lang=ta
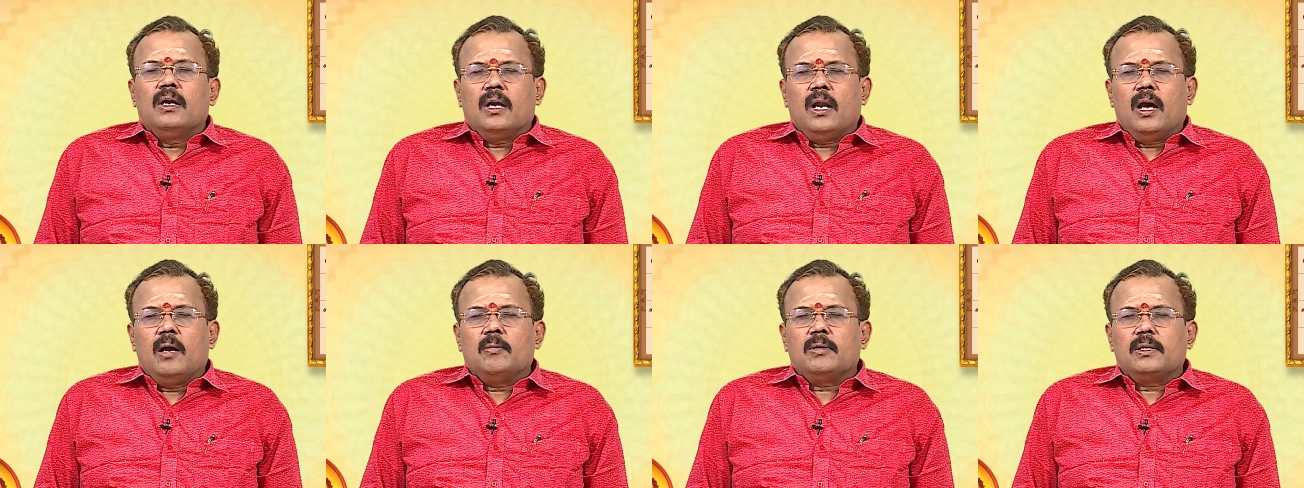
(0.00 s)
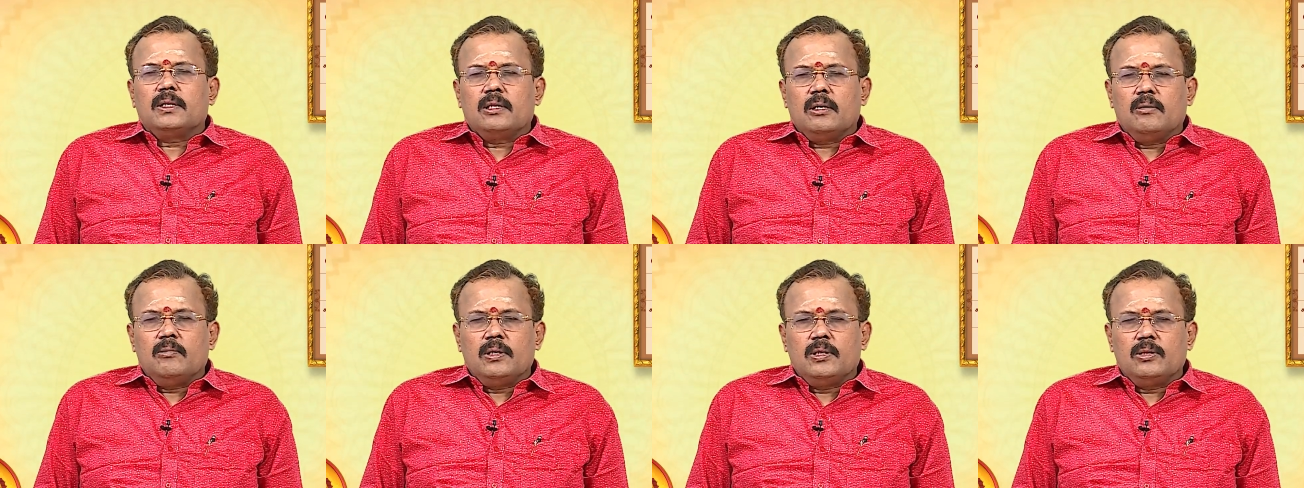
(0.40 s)

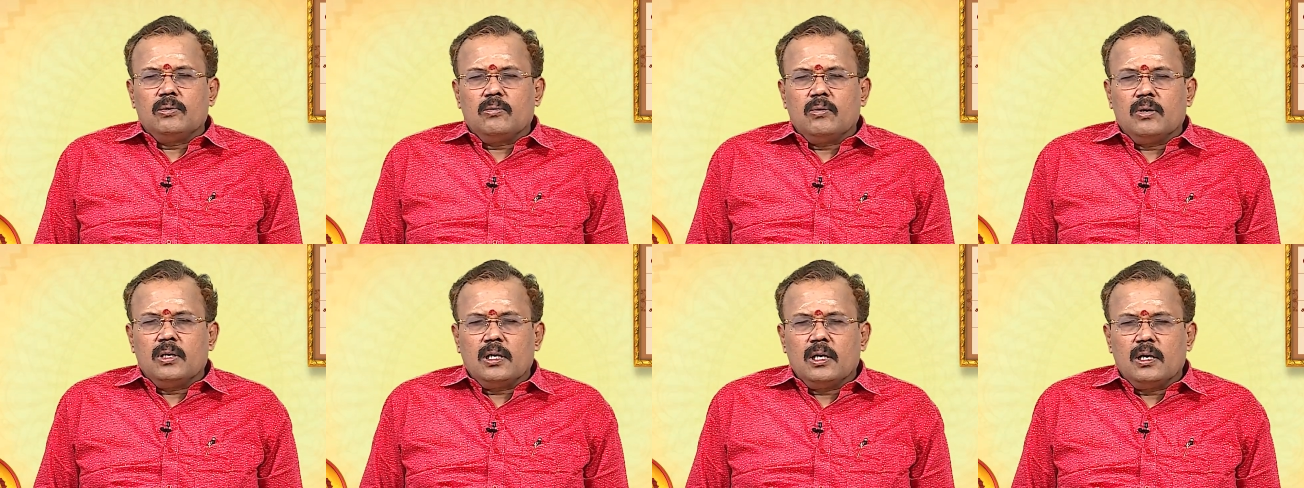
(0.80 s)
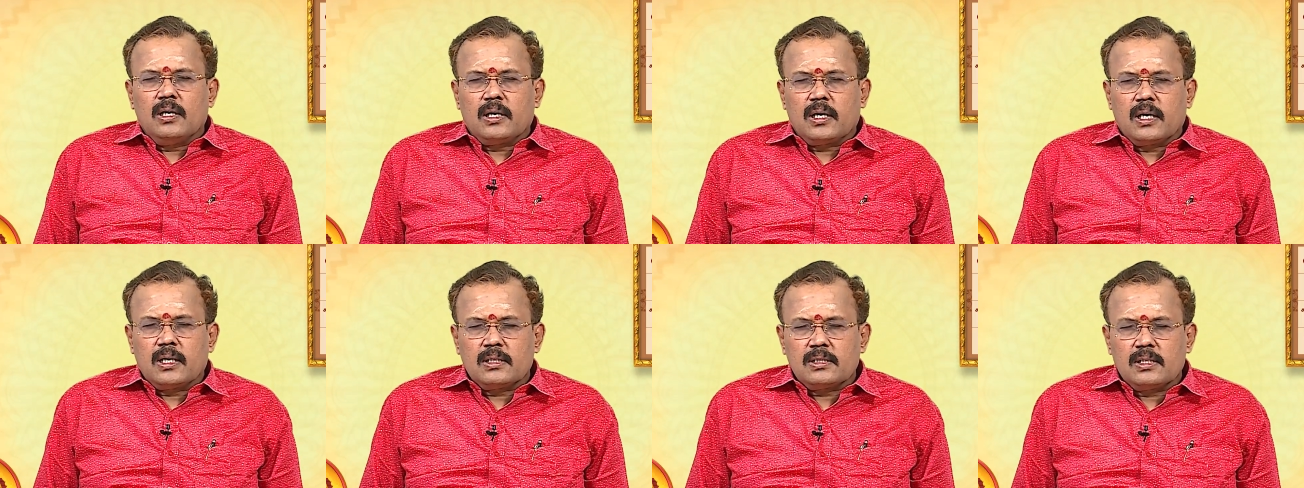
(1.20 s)
ஞாபகத்தில் வைத்துக்கொள்ளுங்கள்
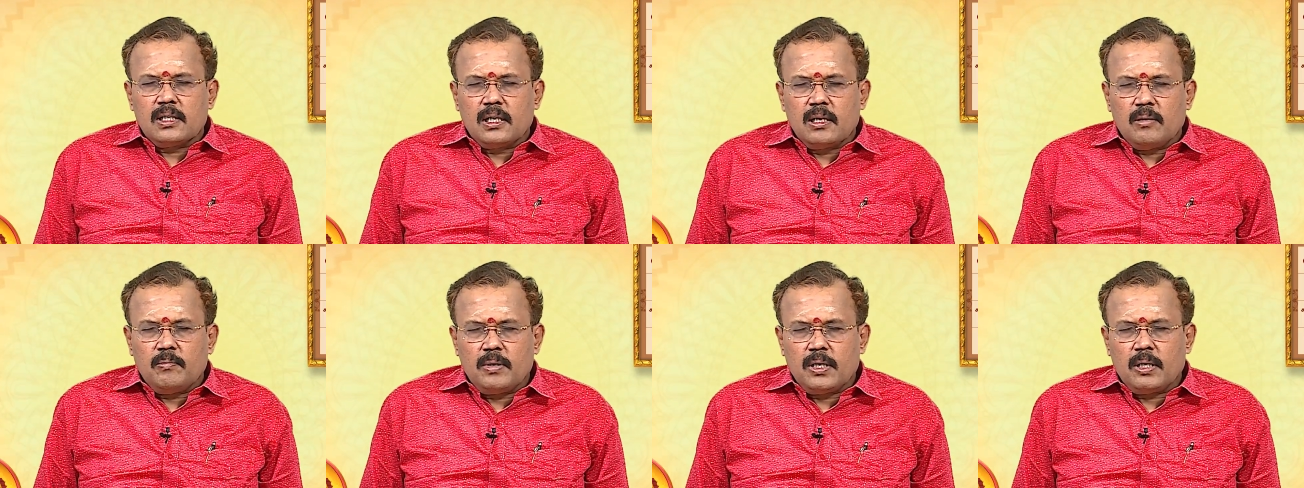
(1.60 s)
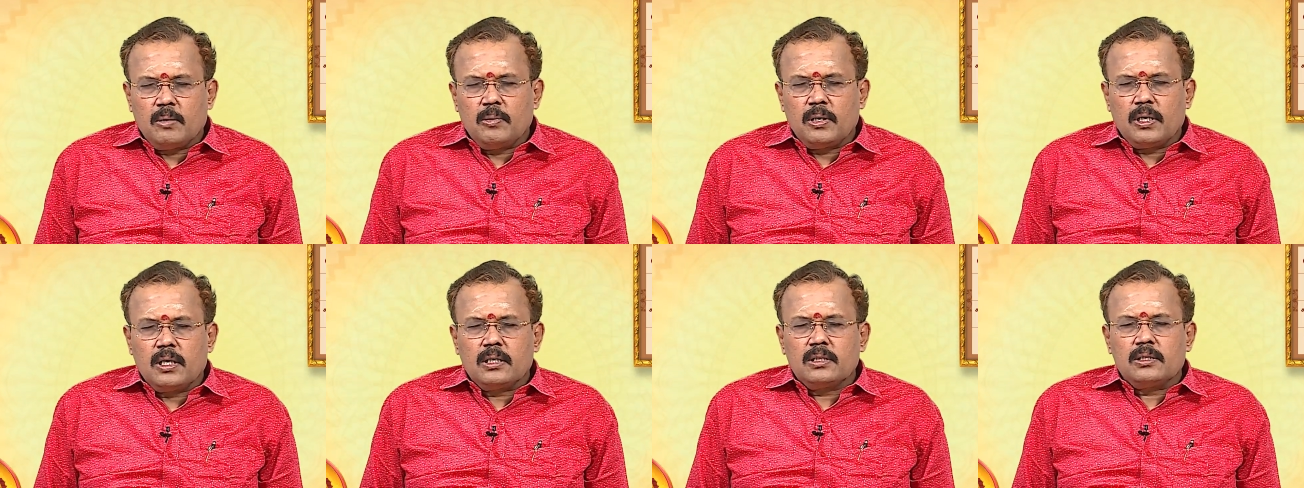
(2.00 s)
ரகசியங்கள்
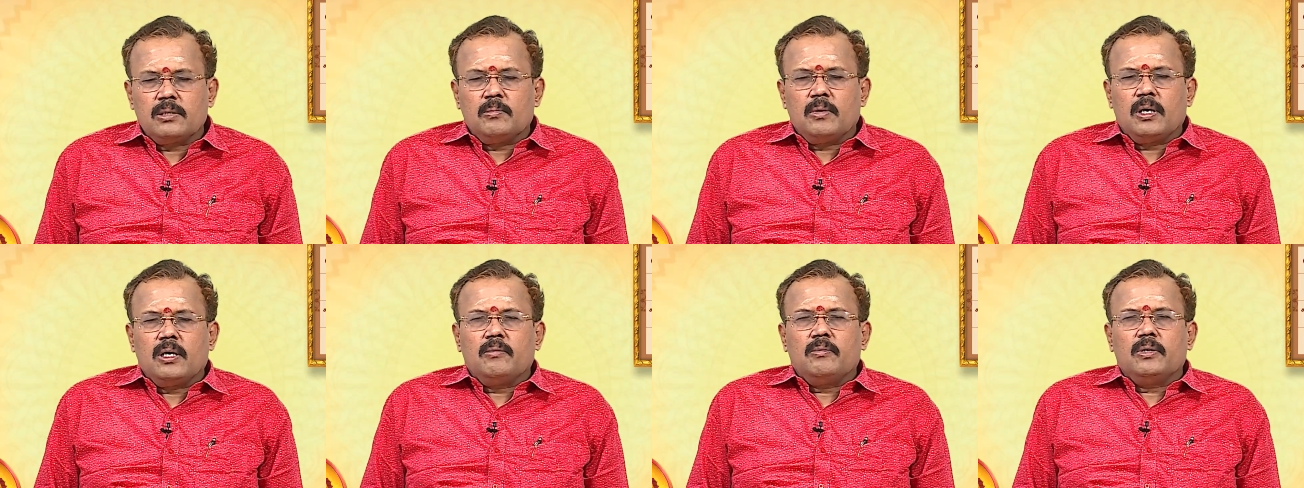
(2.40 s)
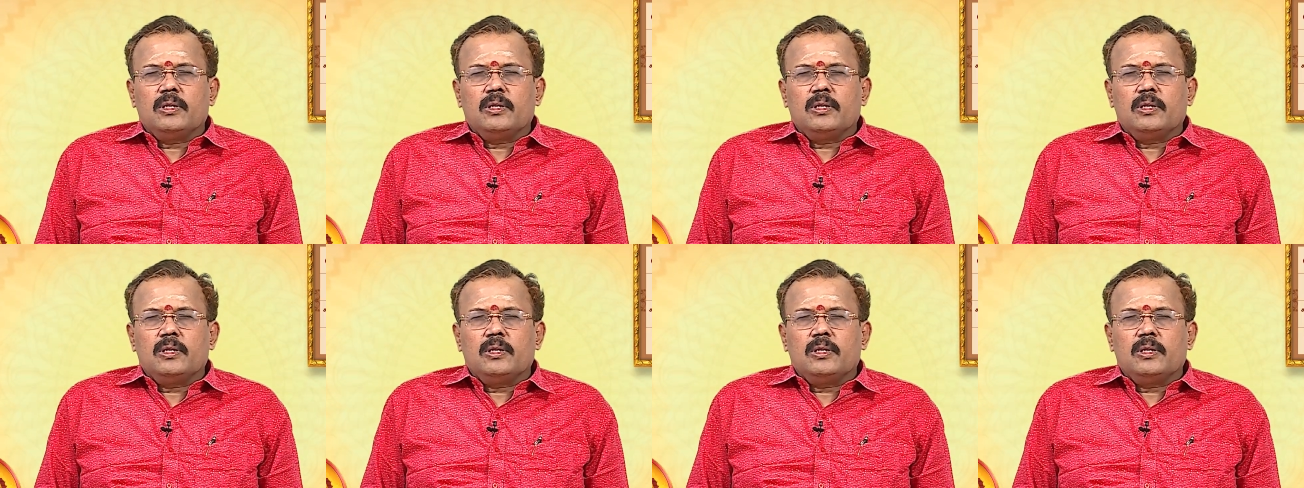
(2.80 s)
பரம ரகசியமாக